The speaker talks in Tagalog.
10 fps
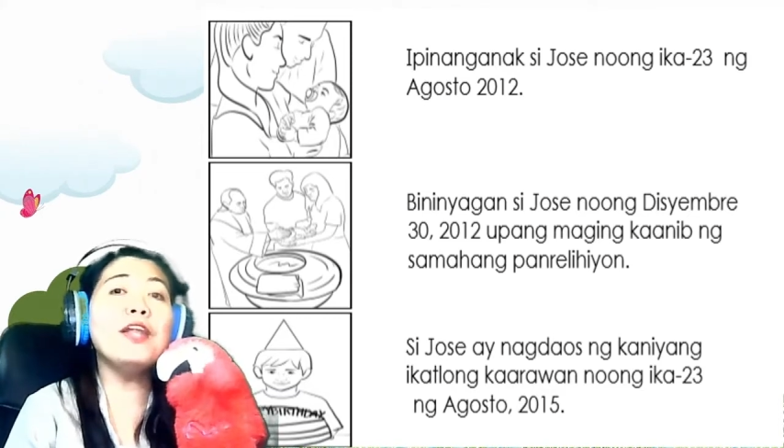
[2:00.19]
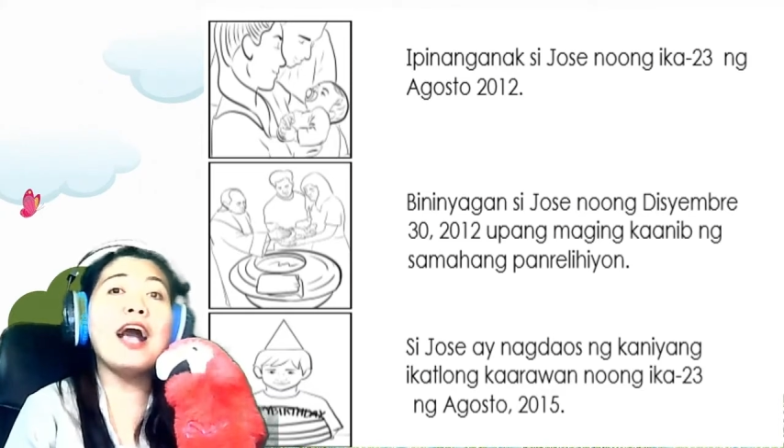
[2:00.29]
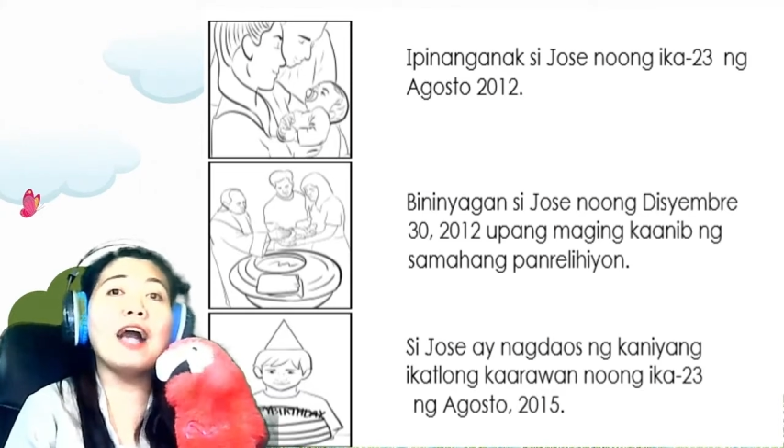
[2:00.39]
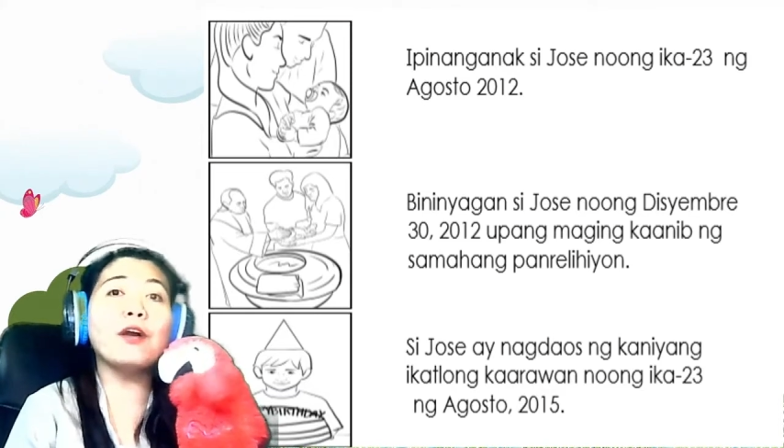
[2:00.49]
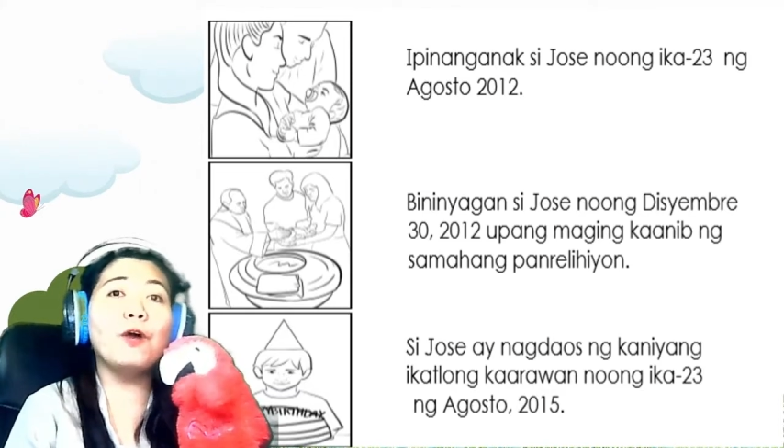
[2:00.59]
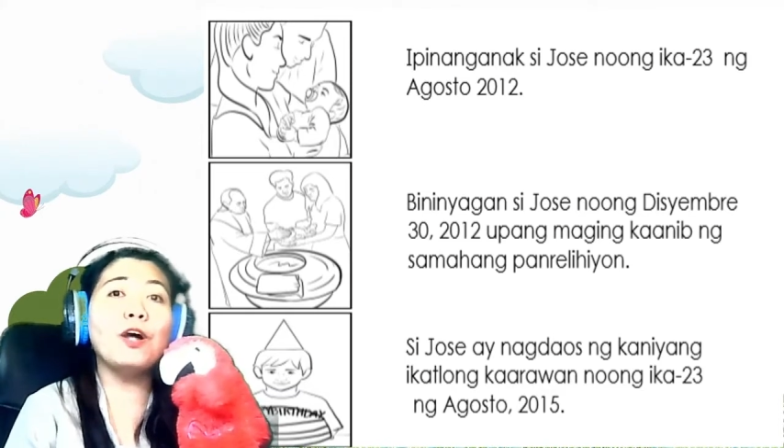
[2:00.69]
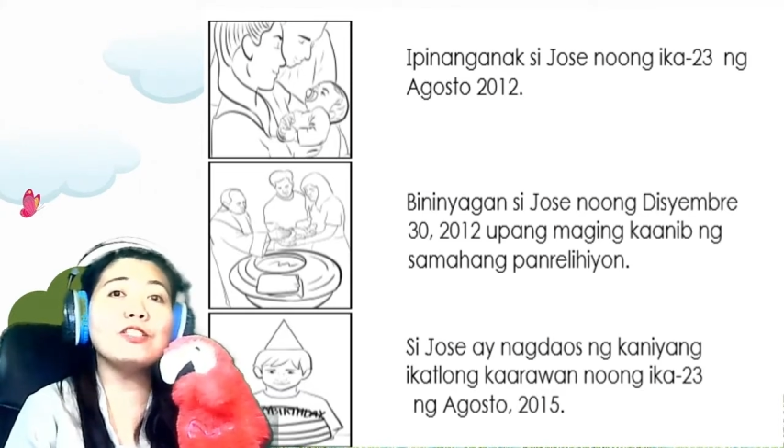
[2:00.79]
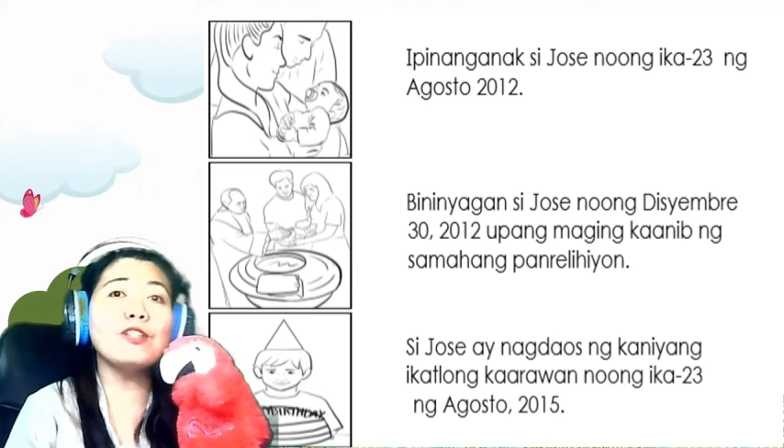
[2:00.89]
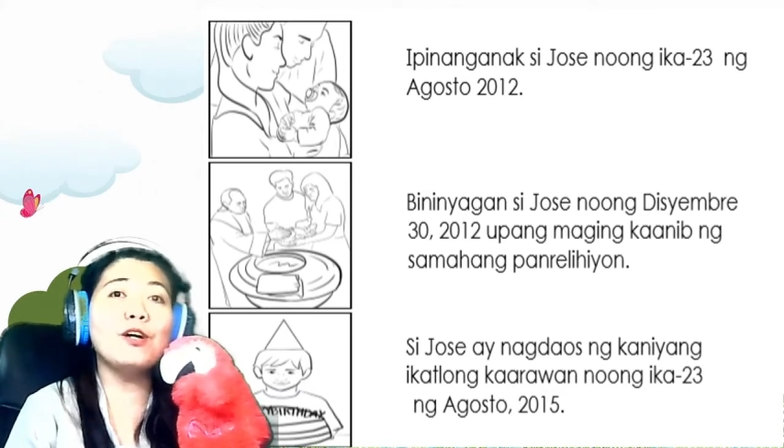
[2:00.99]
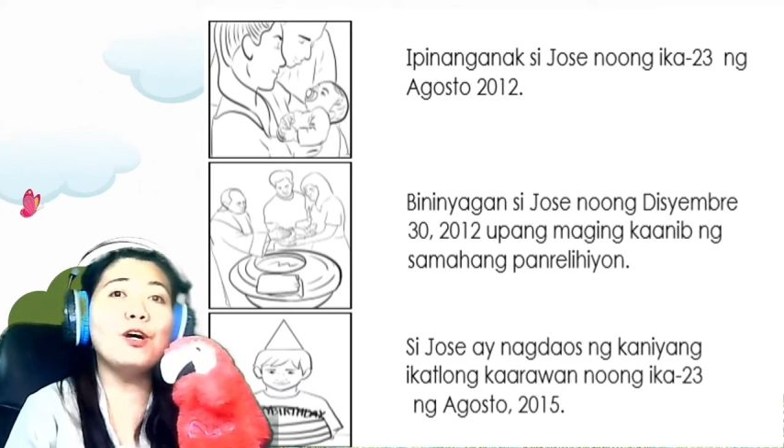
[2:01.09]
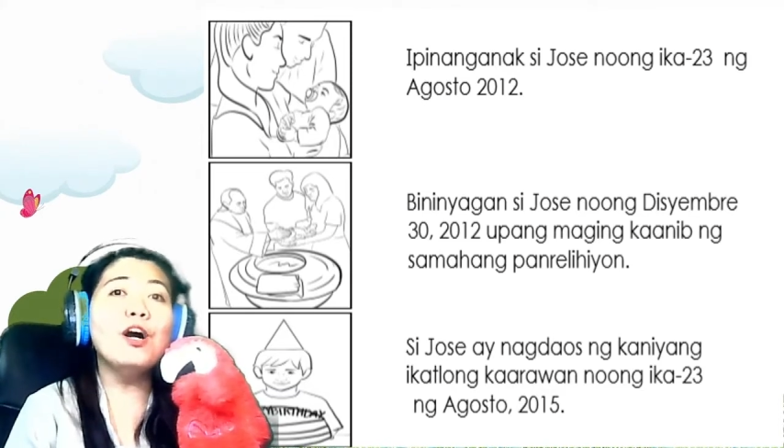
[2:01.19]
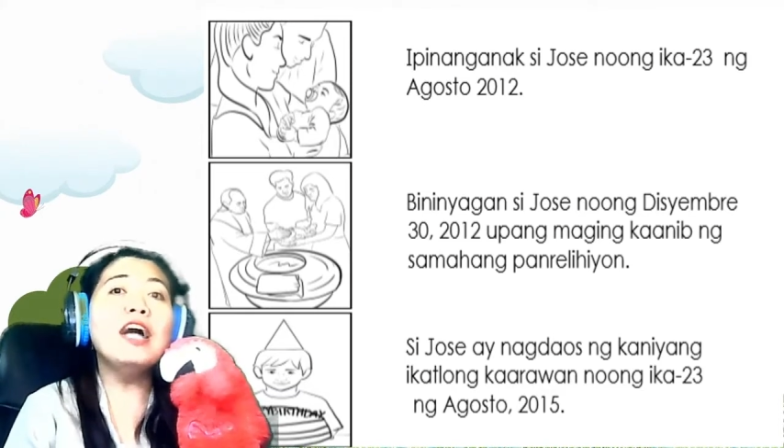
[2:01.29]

ng Agosto,